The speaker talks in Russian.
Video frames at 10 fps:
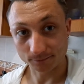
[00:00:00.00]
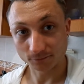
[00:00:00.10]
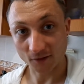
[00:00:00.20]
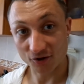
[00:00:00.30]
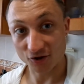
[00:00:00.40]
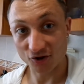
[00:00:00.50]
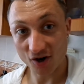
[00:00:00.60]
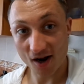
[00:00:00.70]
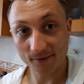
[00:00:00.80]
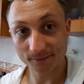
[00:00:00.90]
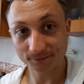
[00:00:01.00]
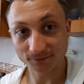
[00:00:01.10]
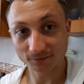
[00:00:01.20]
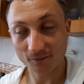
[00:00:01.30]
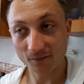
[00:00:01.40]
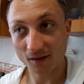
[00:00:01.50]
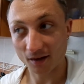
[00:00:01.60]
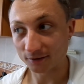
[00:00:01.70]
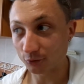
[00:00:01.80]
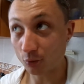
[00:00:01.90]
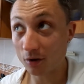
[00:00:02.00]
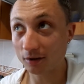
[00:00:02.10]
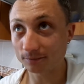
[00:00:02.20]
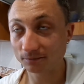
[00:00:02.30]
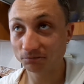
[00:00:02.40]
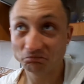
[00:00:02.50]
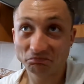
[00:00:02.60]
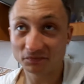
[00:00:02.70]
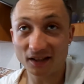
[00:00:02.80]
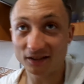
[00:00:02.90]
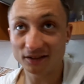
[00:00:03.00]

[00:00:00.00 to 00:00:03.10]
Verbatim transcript: очищаем. Сколько? Я не